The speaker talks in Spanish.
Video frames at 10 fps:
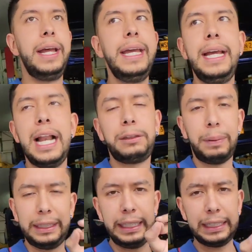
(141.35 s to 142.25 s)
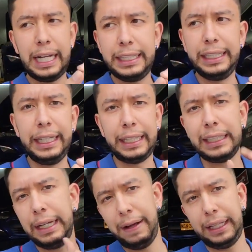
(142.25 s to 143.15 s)
y las pastillas tan
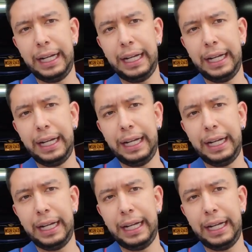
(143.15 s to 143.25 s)
chiquitas de